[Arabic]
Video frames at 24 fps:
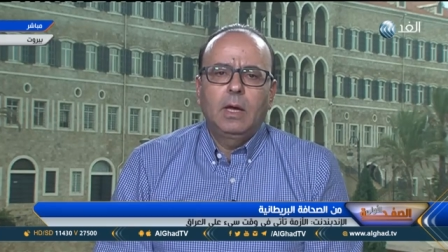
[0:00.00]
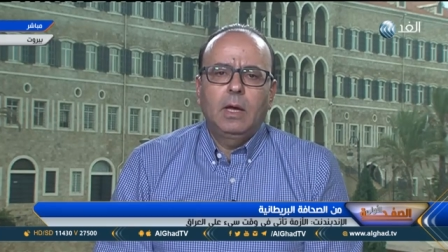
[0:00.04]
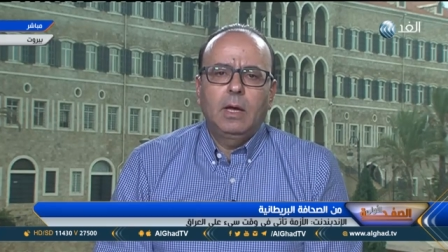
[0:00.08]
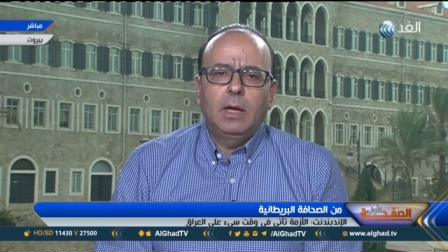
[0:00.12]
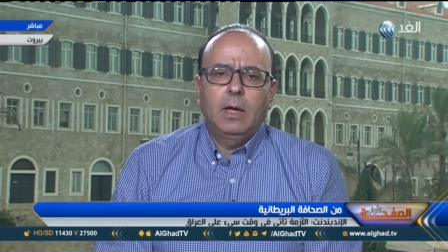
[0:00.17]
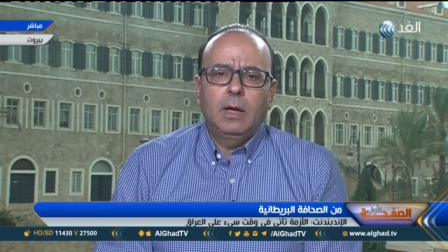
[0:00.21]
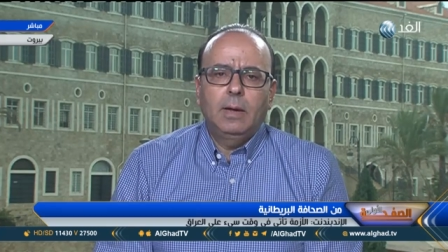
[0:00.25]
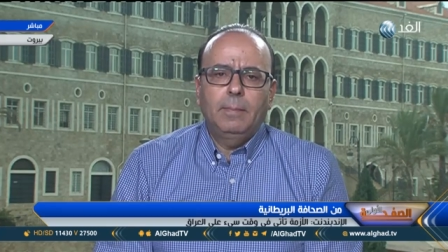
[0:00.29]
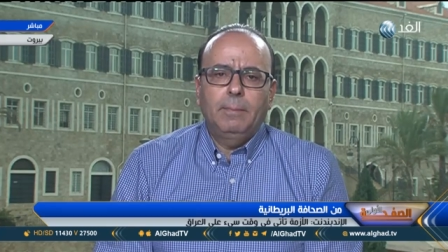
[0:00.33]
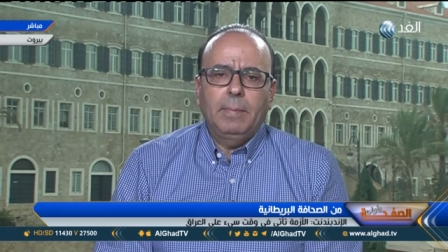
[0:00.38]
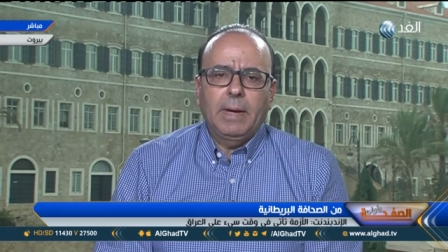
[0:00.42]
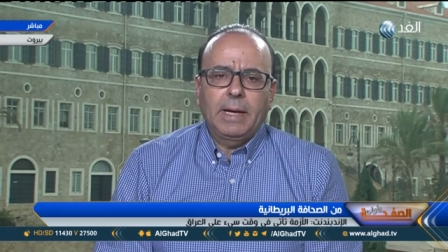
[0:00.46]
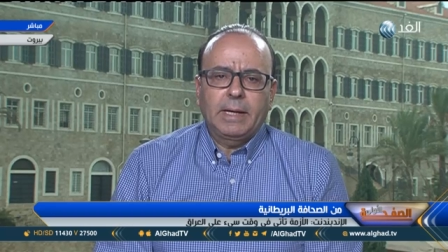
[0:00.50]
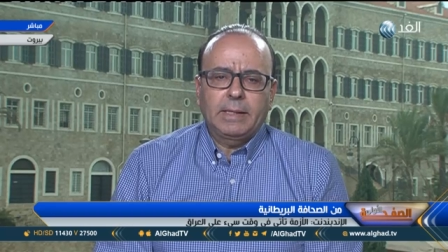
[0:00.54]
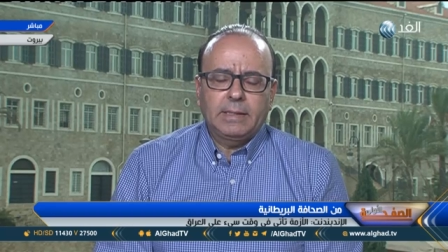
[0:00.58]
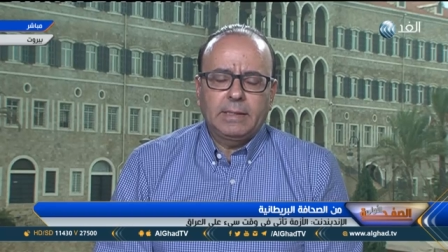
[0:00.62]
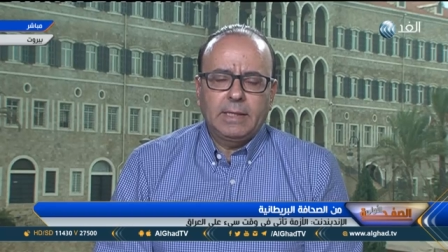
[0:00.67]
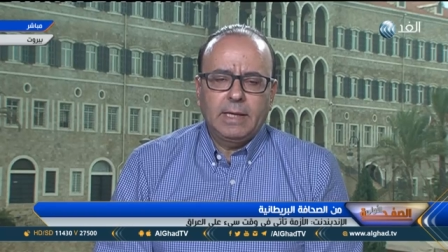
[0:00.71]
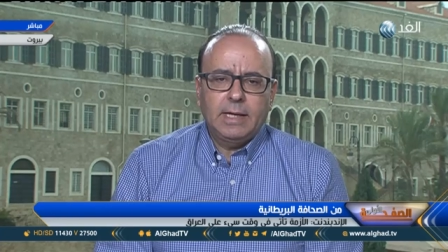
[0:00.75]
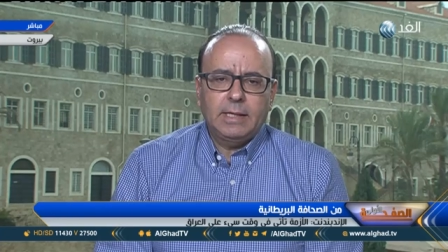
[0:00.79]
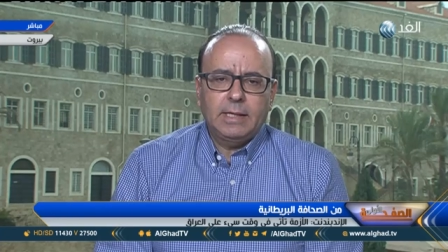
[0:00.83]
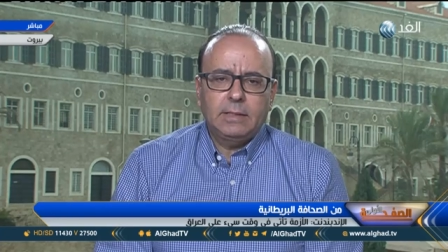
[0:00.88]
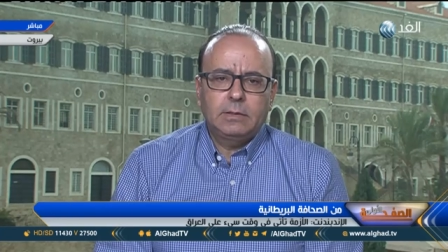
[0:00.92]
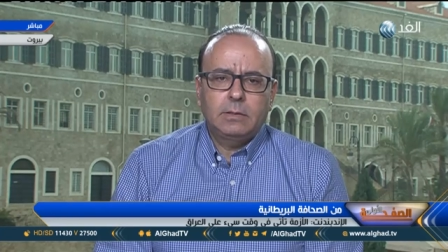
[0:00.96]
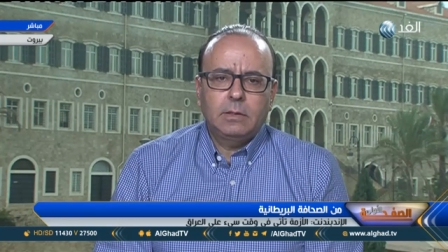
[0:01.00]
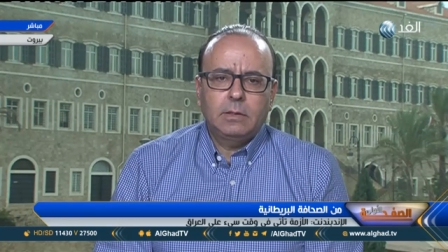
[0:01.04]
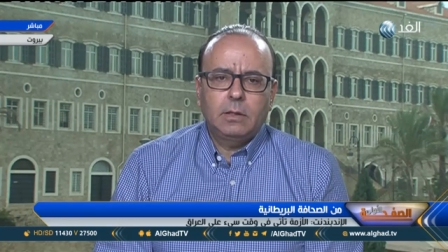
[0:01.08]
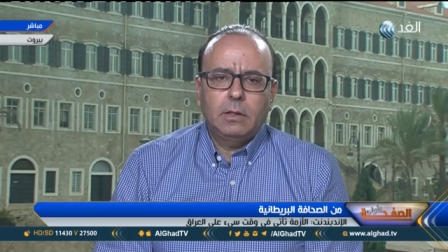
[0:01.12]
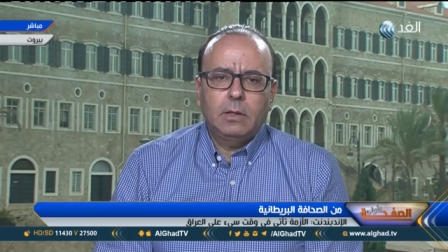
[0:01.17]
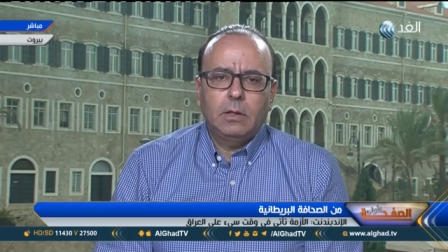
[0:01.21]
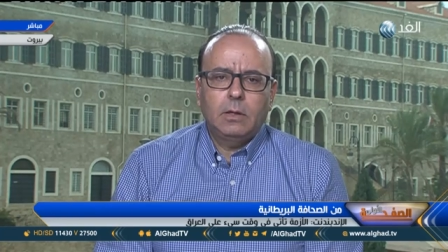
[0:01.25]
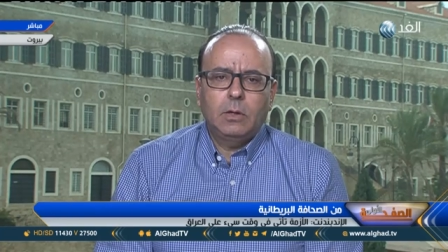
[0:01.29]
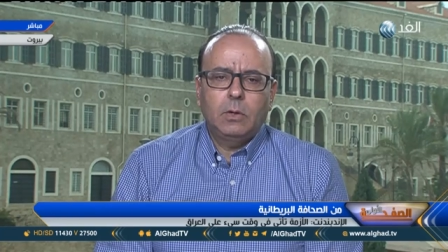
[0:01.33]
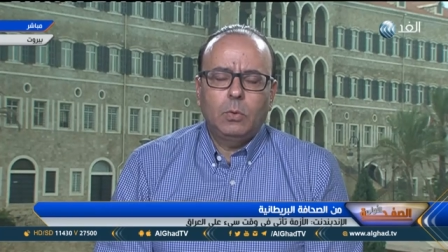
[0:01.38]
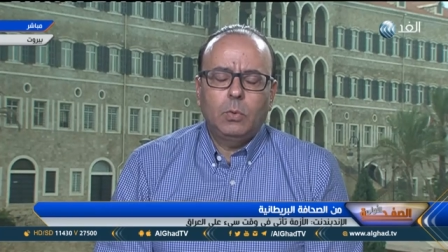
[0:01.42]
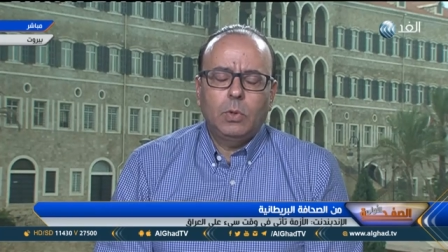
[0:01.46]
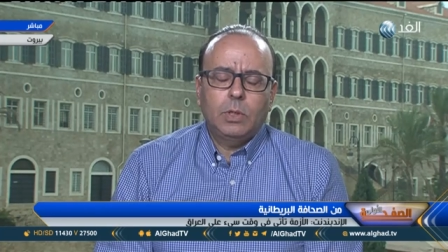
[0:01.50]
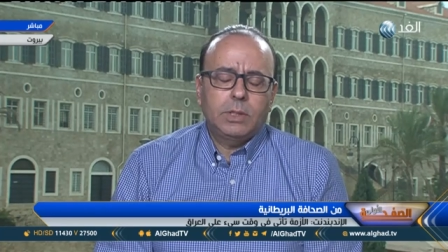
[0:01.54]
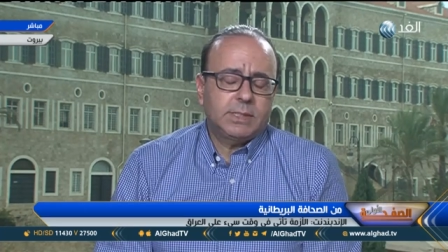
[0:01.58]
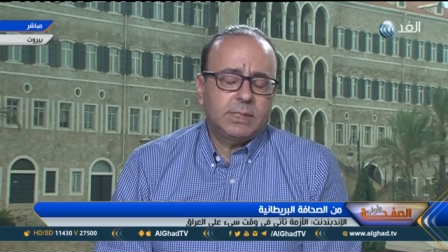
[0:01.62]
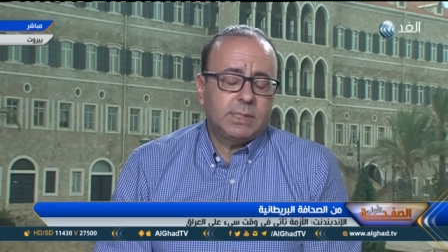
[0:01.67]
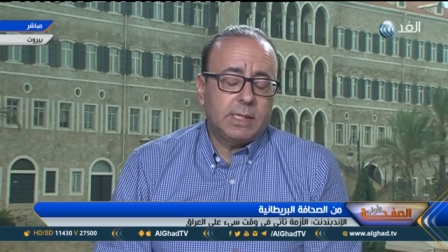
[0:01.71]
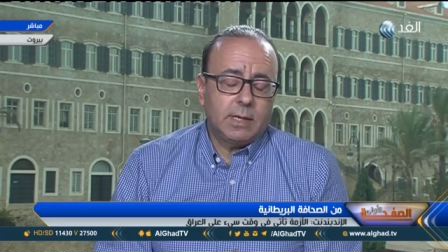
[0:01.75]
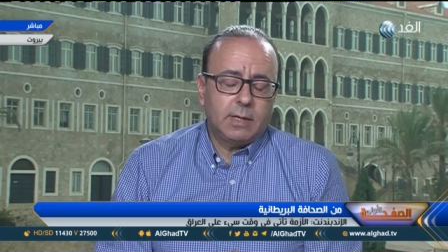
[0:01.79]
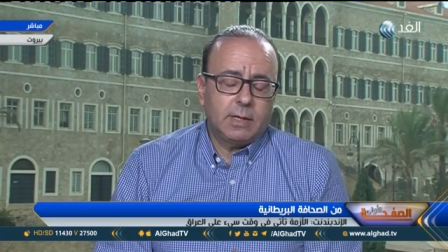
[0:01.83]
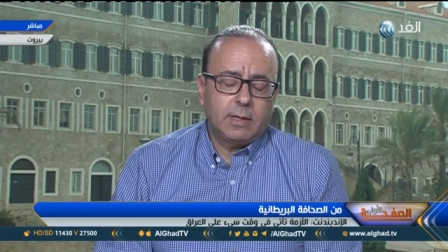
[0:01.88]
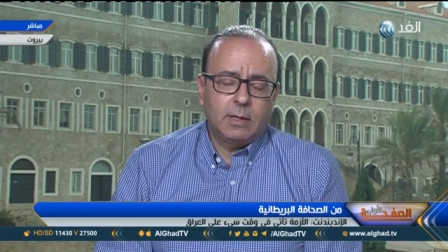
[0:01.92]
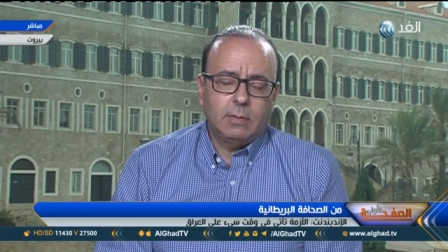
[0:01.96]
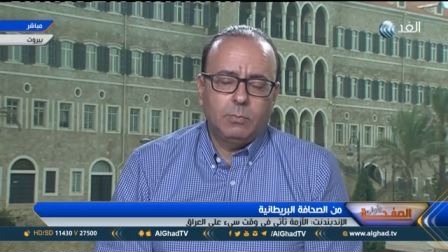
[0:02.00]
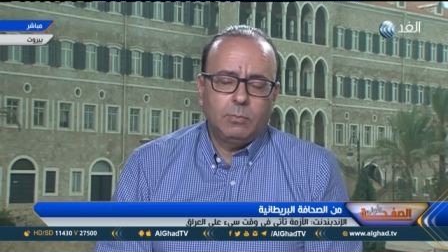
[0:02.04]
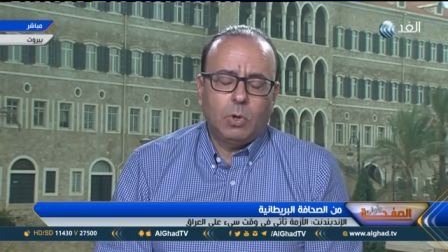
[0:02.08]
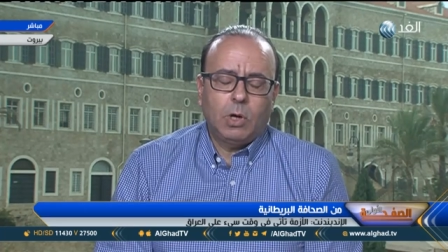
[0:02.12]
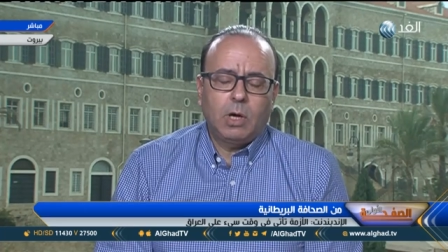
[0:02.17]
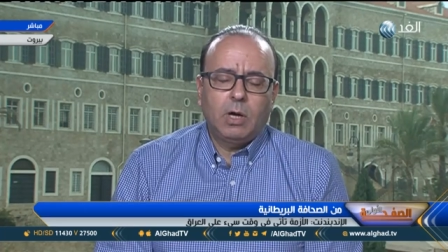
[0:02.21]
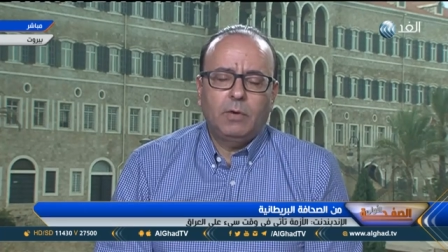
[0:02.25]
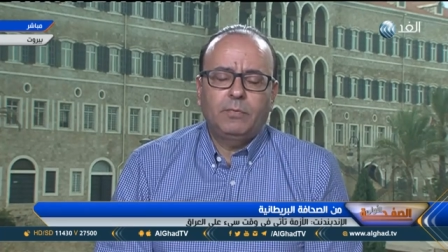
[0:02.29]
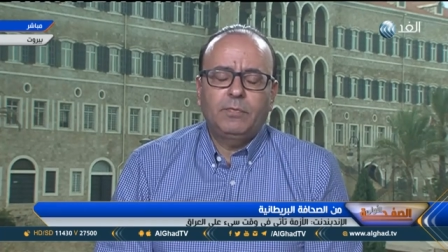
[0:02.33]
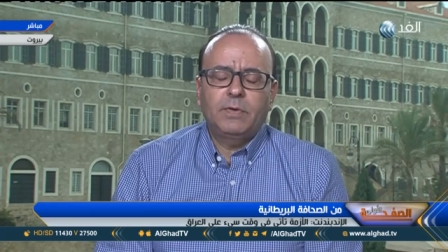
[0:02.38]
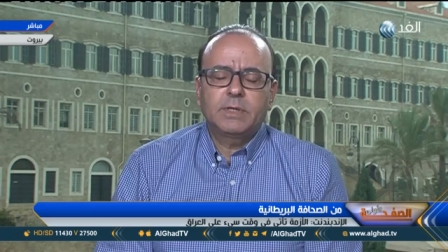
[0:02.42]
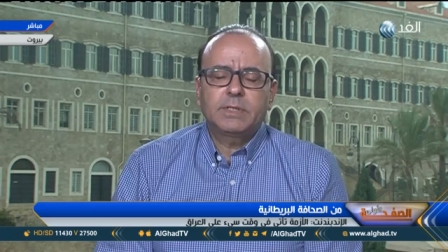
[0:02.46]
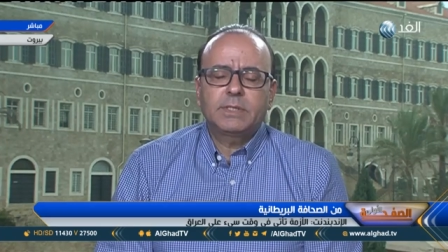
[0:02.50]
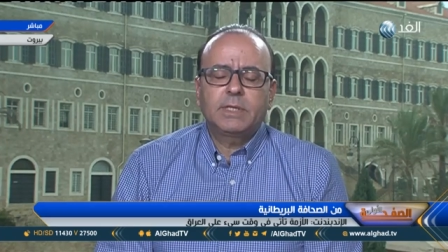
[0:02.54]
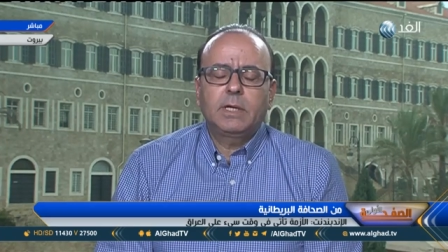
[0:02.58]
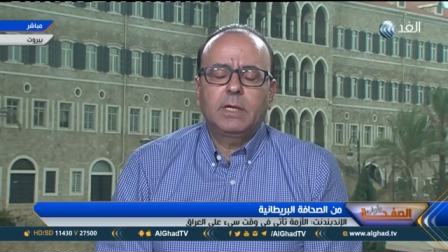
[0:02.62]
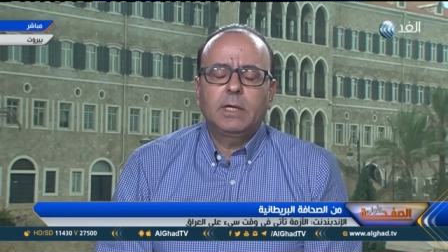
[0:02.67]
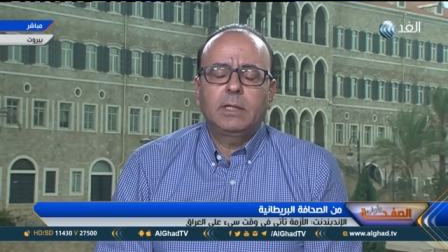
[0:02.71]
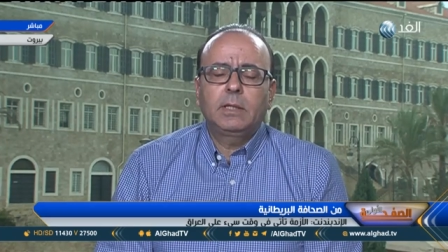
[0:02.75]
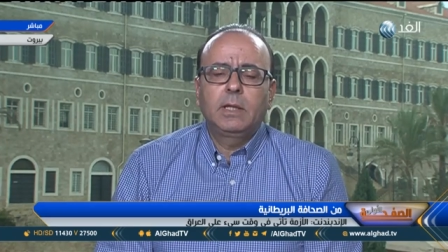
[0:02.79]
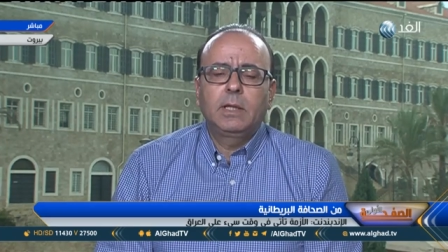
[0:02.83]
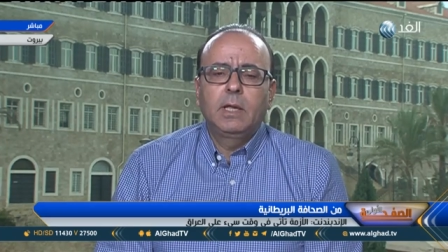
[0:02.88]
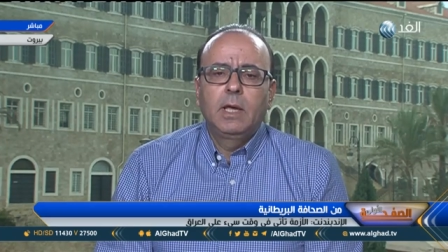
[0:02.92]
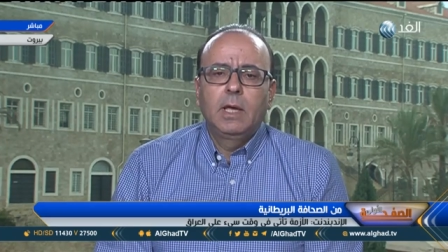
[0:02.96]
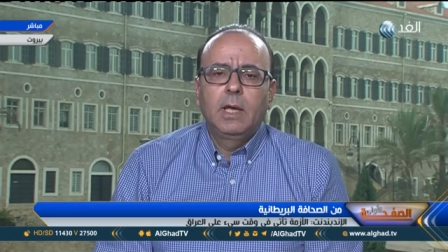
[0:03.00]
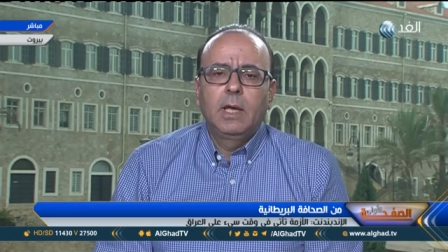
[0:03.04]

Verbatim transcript: آه، بغداد وسائر المحافظات